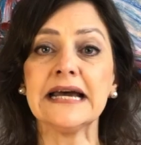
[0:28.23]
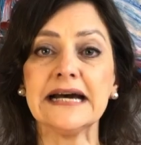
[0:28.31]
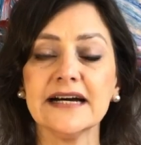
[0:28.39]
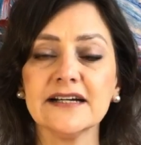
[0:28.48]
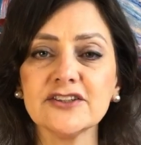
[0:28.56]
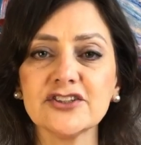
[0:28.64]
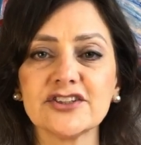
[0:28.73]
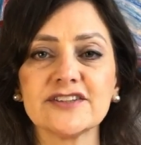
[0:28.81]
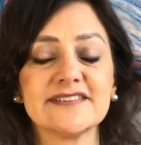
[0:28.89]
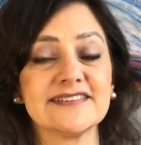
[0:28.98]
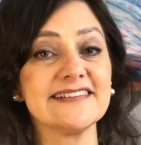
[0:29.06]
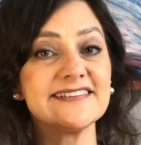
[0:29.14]
Antes,
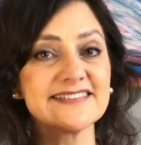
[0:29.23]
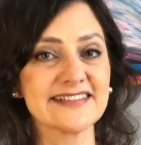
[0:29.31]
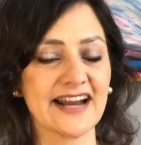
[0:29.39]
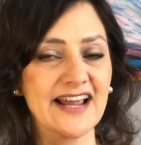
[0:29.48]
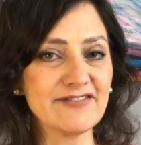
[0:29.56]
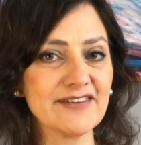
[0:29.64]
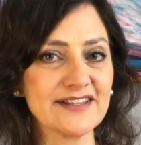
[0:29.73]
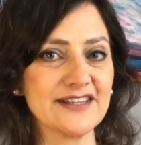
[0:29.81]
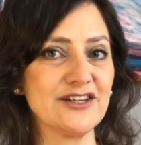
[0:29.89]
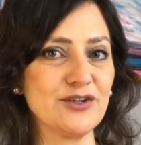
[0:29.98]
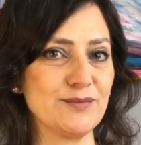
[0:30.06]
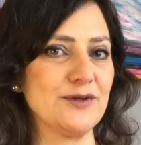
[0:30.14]
se inscreve
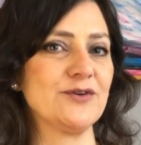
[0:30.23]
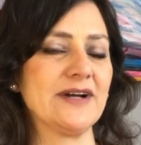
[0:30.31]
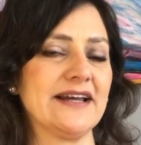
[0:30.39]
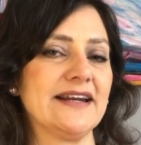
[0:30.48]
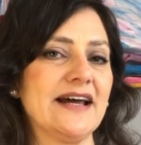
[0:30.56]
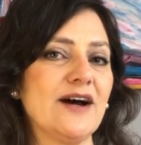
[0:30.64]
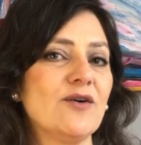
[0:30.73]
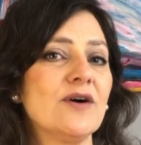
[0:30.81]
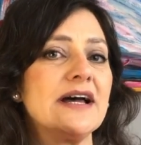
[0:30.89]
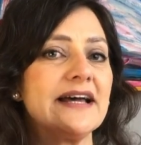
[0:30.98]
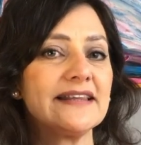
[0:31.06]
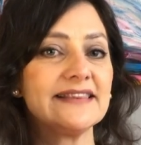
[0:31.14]
aqui no meu canal,
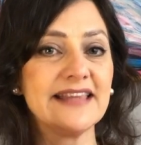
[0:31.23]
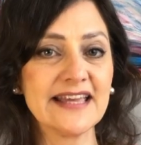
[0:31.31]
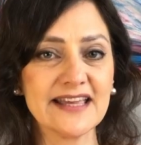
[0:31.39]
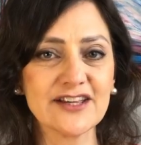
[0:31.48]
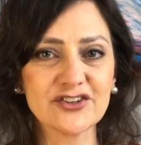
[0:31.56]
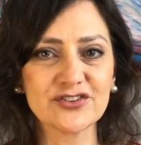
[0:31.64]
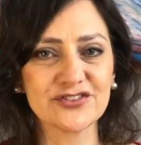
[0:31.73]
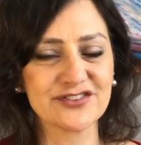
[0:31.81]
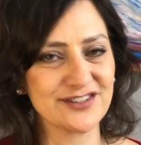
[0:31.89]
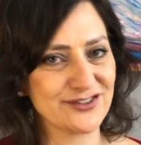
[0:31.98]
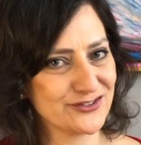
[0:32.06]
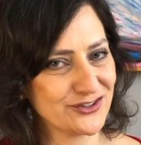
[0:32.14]
deixa o
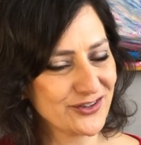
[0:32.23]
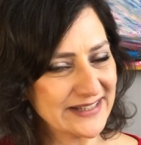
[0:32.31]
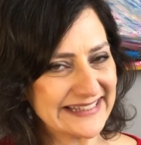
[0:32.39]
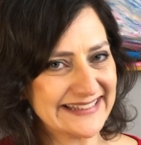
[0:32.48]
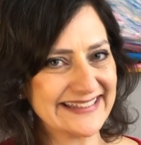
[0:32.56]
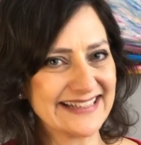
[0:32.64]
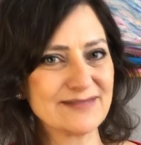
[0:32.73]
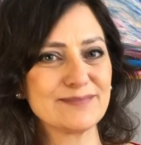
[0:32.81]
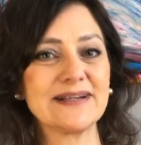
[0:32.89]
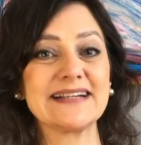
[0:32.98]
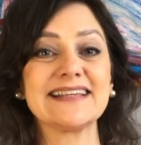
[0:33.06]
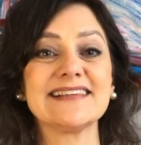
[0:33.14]
seu joinha
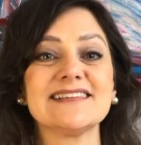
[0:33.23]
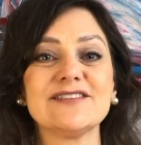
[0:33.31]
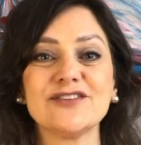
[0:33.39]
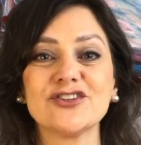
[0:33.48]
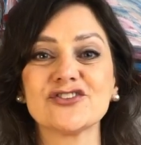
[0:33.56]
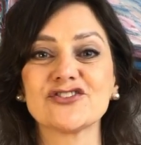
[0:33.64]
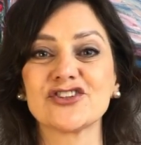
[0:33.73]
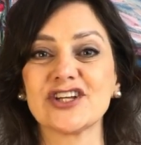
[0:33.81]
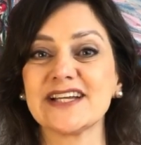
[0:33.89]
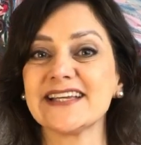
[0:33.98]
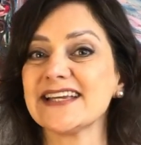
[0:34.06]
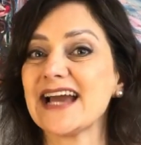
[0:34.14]
para que esse vídeo
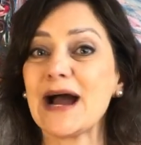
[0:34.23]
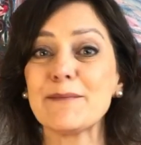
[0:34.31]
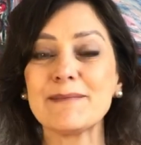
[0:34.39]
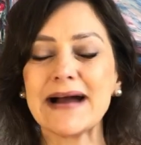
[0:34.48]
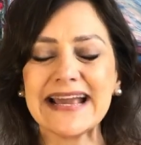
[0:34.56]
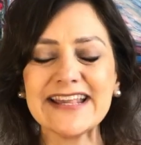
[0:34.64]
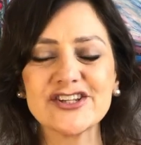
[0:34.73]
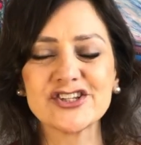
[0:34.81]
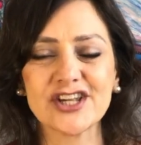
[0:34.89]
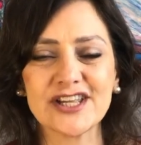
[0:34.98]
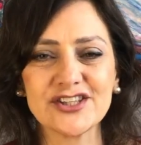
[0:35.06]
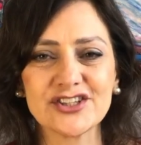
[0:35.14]
chegue a mais
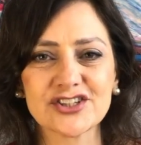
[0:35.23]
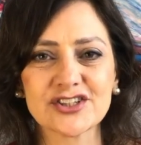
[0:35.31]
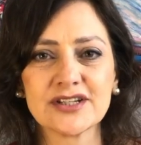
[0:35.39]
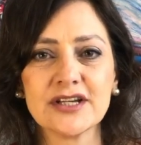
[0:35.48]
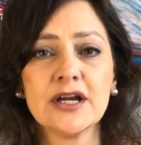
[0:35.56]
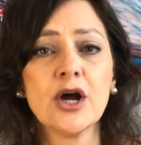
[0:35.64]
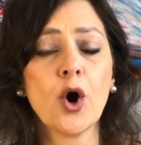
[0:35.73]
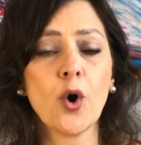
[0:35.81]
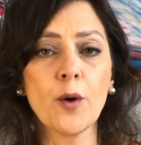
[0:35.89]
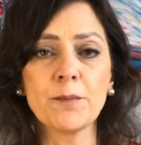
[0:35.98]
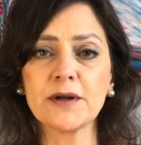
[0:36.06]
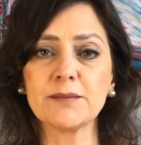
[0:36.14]
gente.
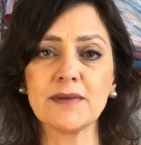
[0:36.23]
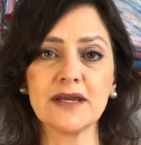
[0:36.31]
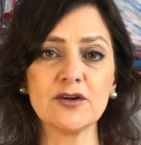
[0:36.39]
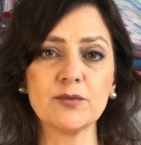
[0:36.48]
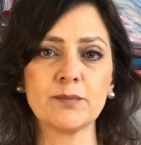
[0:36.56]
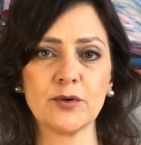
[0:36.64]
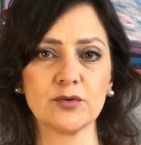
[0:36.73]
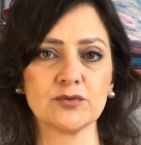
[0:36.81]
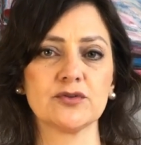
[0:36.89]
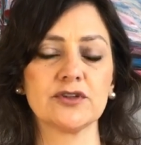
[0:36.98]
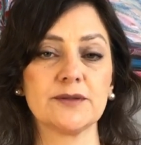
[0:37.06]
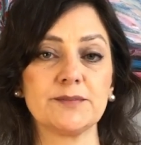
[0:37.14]
O primeiro
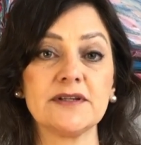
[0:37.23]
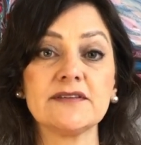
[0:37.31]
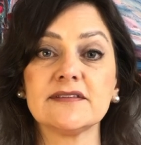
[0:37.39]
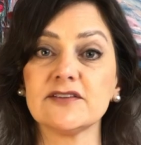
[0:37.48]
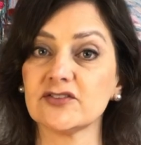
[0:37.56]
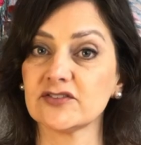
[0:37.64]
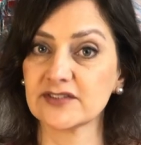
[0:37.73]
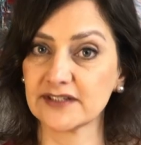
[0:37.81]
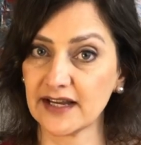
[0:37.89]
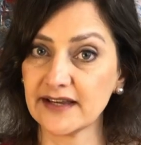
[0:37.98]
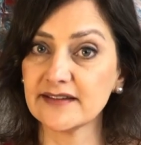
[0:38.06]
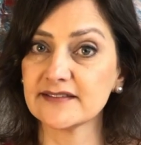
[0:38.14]
ponto que preciso
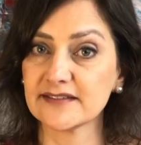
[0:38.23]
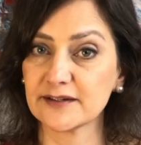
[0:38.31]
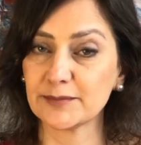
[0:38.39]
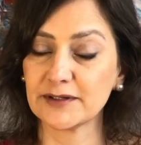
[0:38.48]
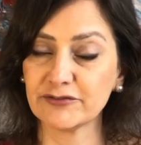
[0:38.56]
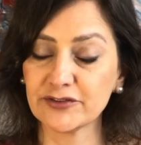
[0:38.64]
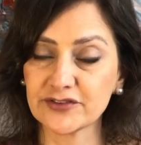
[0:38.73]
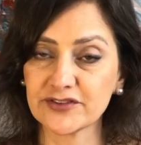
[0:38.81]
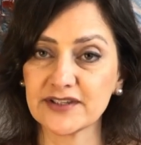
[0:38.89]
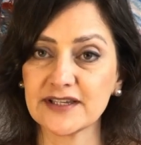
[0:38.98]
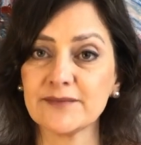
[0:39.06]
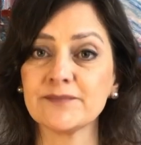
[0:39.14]
esclarecer para
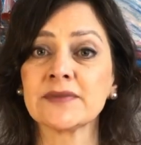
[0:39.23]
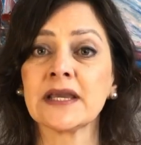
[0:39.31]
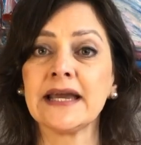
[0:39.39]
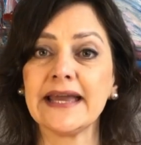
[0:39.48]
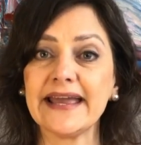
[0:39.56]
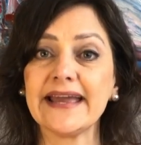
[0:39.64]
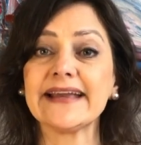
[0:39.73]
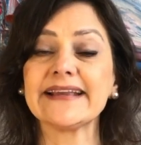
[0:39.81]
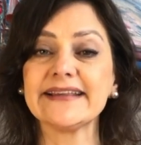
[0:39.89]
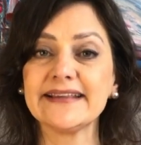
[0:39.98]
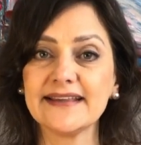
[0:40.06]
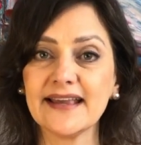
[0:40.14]
você é
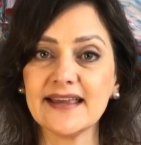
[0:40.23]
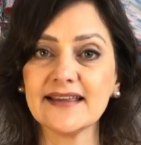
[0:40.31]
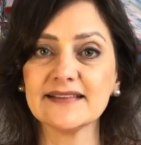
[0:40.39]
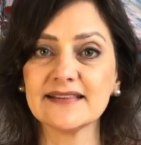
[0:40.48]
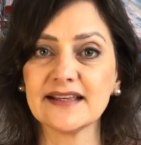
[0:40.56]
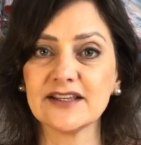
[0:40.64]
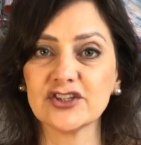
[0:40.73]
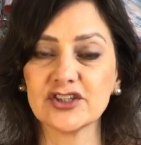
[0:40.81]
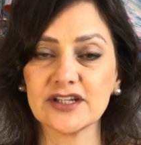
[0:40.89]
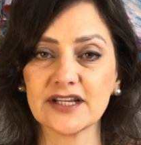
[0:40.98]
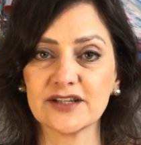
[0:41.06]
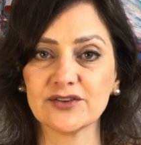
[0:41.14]
quem tem
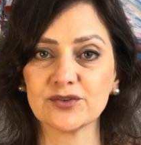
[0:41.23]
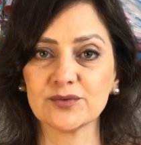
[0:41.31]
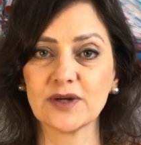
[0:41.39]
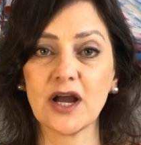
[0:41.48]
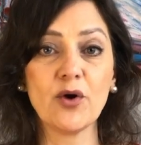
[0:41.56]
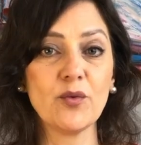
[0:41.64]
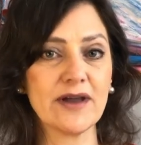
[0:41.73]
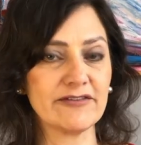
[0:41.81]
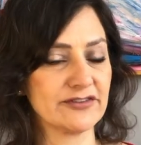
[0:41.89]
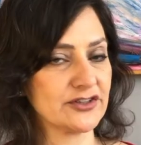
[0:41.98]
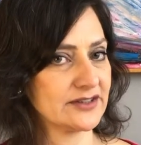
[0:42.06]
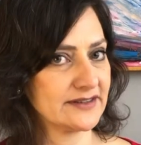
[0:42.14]
direito ao
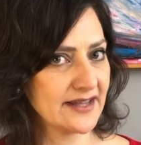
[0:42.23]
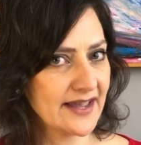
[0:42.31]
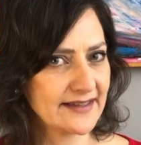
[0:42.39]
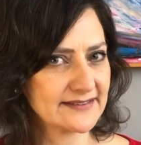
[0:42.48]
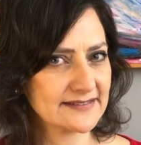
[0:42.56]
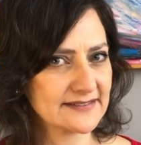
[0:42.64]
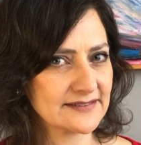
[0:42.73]
FGTS: